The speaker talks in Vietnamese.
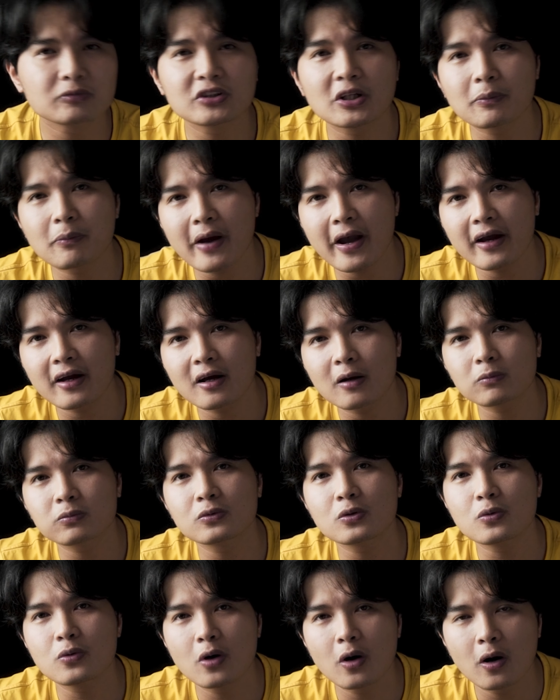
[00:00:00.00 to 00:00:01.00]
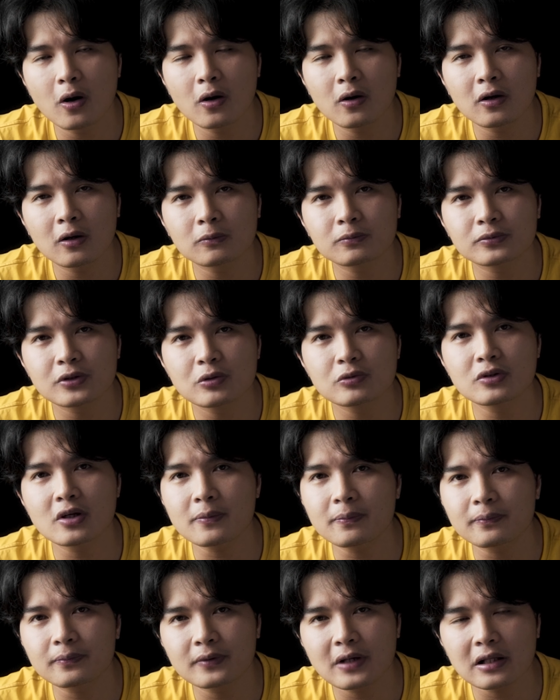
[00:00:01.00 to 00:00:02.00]
trên mạng học Google học
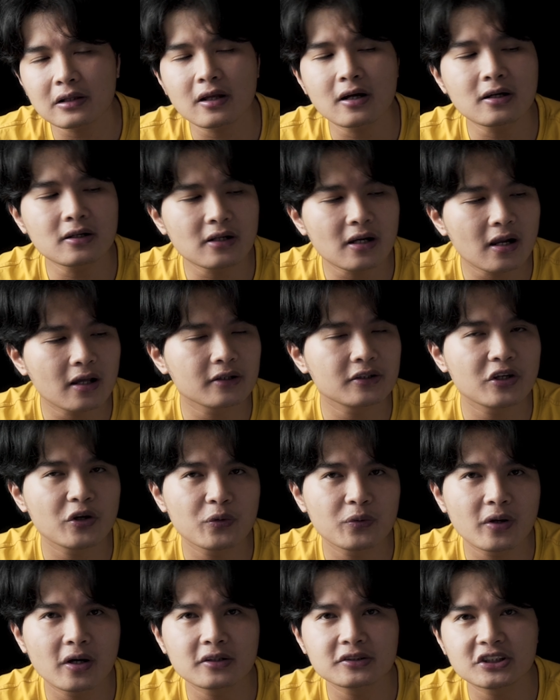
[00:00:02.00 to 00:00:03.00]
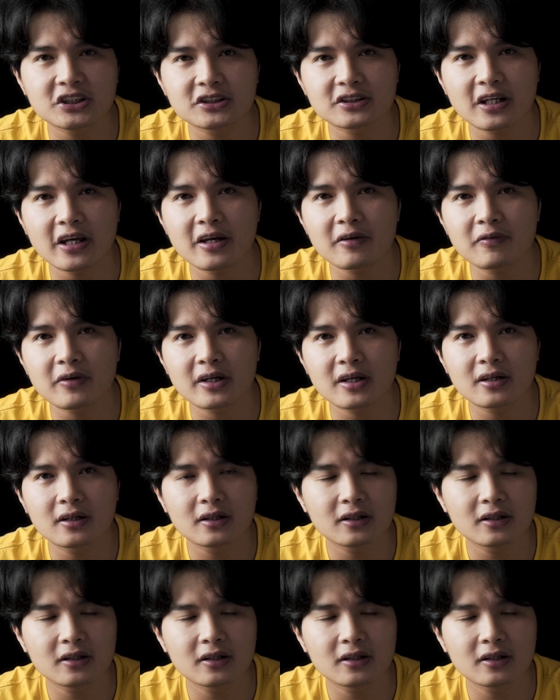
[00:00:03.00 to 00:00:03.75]
YouTube các thứ rất là nhiều nơi chia sẻ về